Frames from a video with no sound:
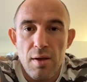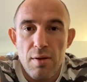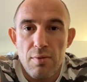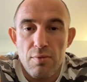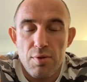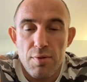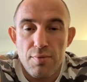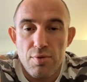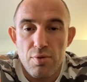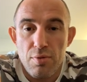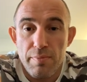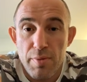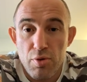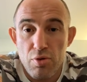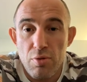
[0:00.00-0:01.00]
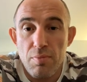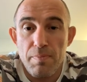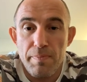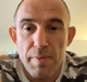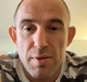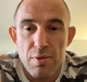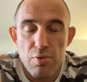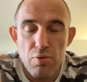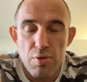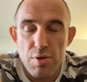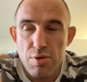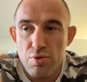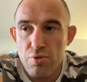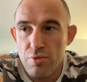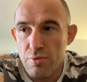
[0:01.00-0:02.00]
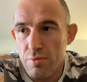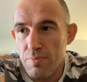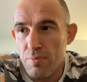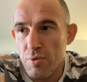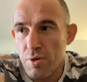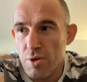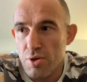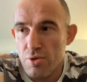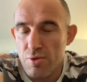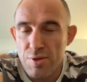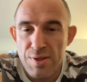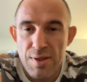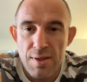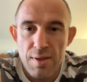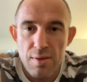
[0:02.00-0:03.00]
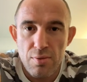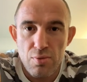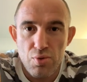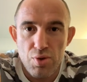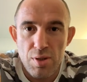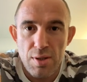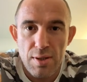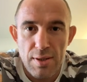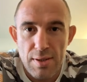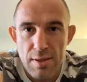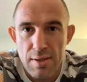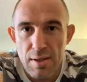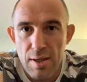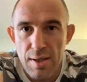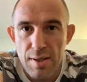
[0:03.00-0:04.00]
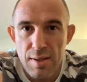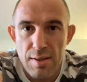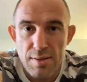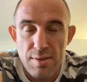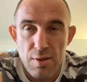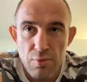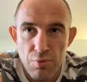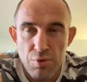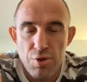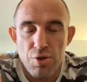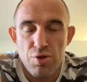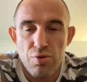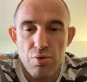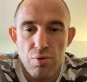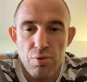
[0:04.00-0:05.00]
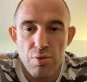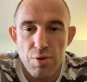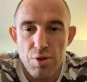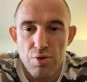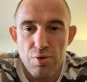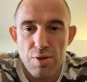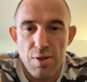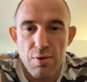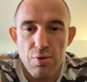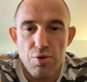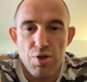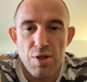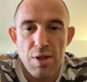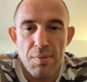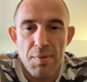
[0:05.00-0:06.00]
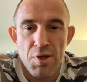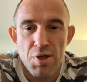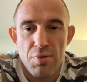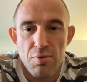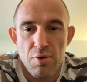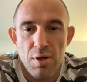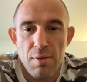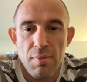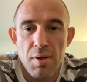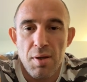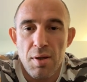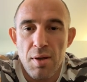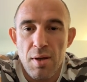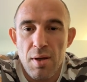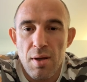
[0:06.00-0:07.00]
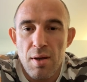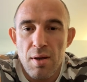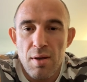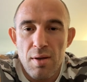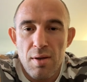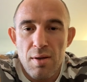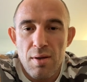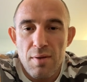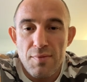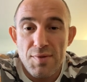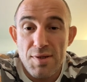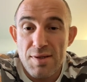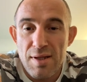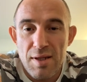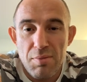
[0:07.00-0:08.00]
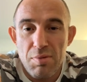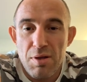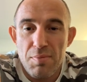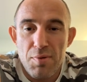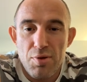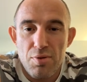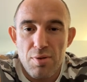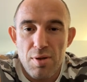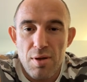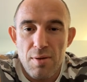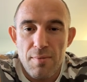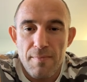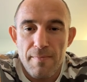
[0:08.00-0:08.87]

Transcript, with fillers: Вот и все. Потом подрос, чуть понял, что знания нужны и так далее. Закончил школу, еще раз говорю, с четырьмя четверками. Все остальные были пятерки.